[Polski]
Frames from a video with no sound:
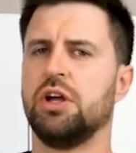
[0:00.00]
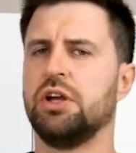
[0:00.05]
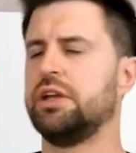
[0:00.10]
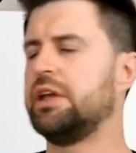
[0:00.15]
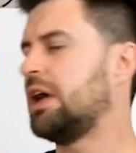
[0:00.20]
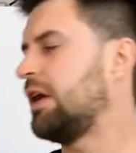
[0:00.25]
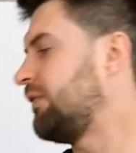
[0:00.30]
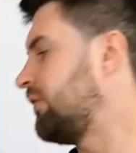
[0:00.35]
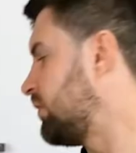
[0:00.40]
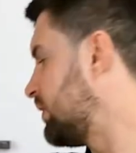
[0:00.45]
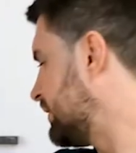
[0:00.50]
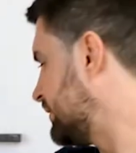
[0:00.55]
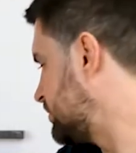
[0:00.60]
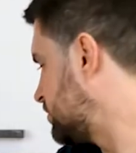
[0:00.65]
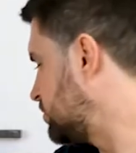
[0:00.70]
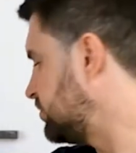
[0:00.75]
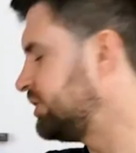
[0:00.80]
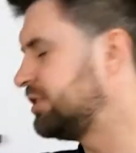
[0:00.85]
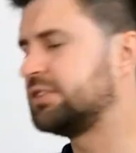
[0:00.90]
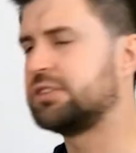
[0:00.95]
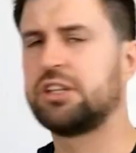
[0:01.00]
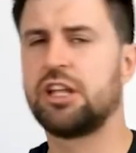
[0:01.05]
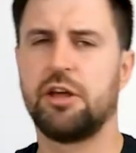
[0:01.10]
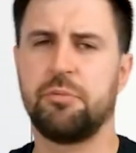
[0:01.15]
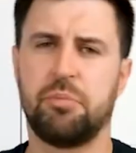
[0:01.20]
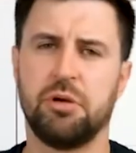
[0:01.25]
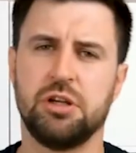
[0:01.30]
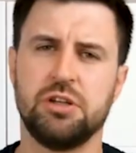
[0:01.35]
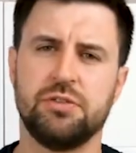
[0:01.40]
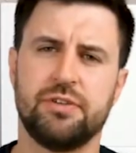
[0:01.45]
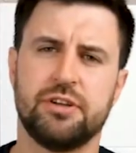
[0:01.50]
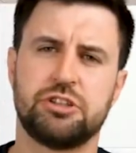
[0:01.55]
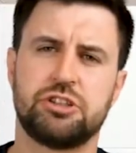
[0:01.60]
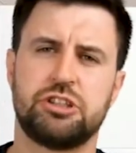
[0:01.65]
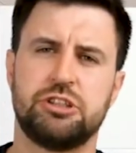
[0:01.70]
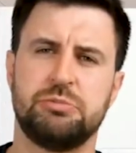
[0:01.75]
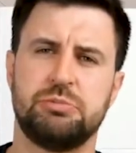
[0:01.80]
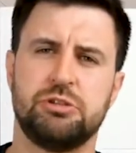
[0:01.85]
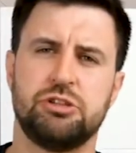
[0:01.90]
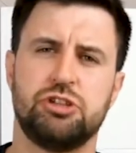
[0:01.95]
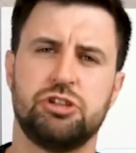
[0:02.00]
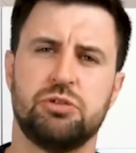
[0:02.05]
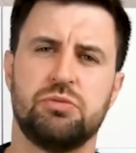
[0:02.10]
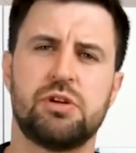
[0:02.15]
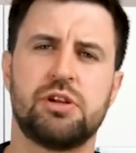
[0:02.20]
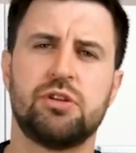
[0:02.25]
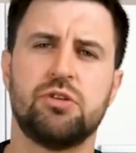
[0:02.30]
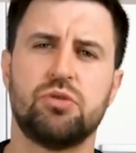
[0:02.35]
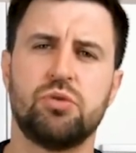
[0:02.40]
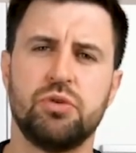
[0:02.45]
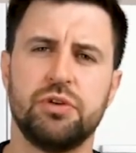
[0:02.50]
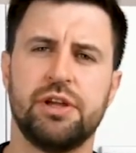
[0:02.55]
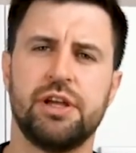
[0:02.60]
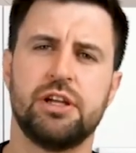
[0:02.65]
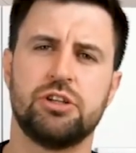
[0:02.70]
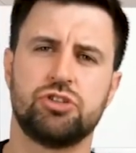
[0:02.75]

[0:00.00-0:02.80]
Ja wolę 30, ponieważ szybciej się redukuje,